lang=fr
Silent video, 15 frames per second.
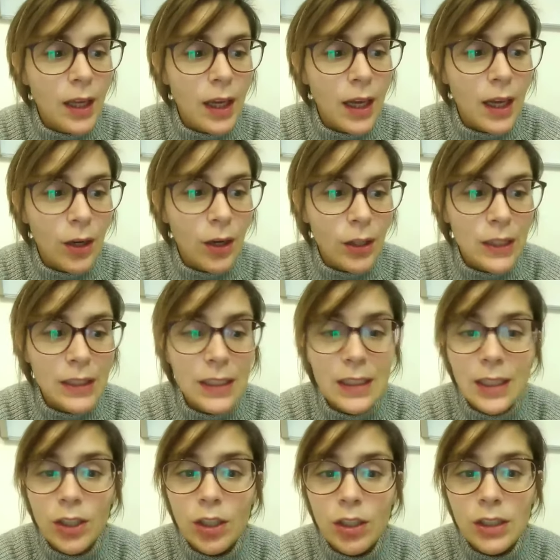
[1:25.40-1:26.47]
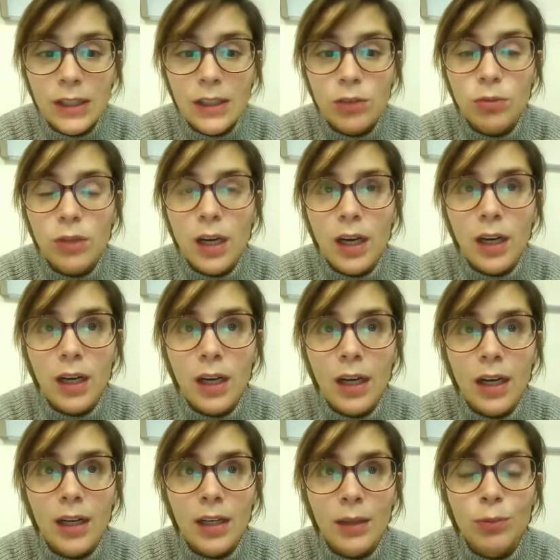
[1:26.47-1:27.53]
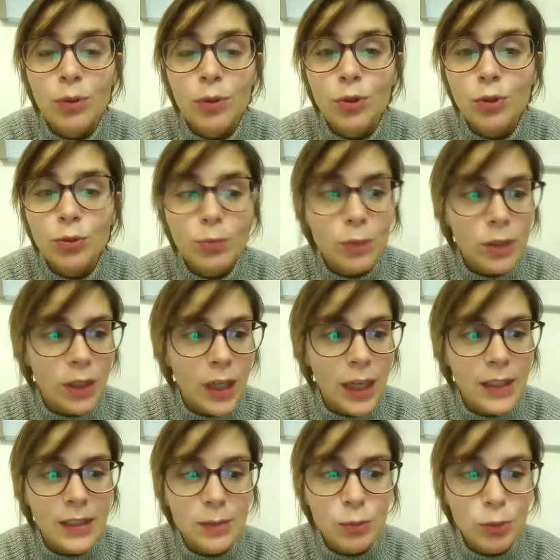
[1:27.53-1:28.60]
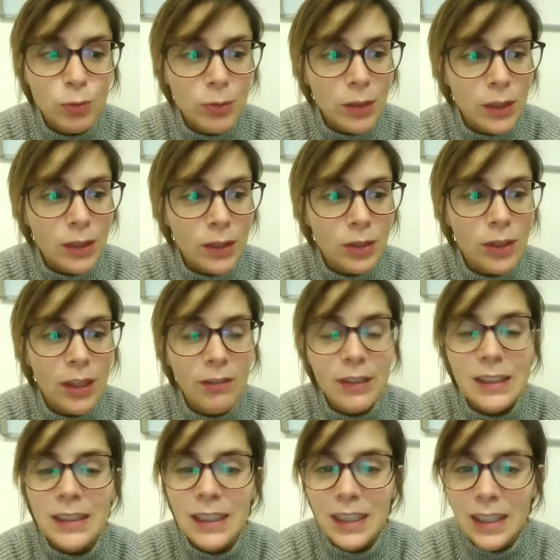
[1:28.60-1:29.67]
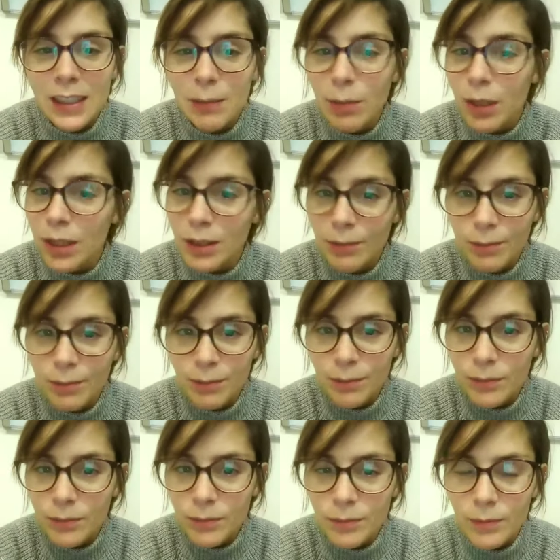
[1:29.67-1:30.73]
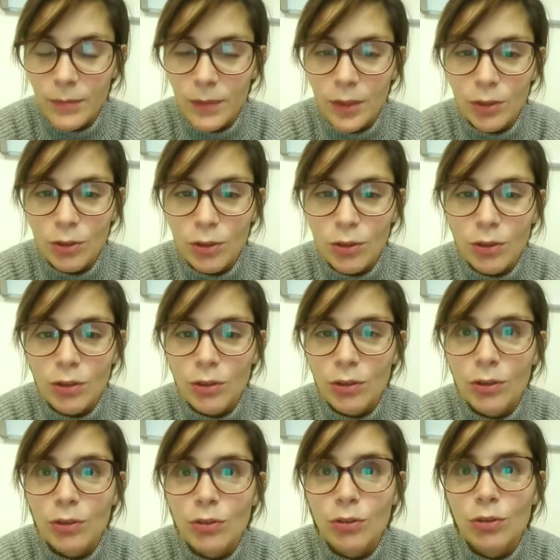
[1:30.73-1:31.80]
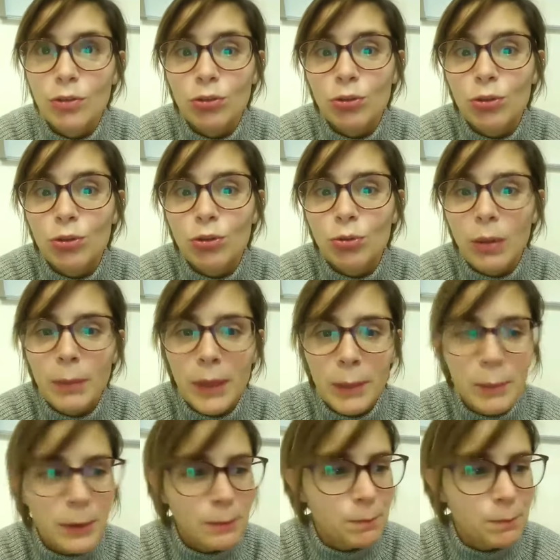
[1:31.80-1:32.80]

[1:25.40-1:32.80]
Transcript: Alors il dit d'ailleurs que si tu as un bonum animum, cela va s'équilibrer de, soi-même.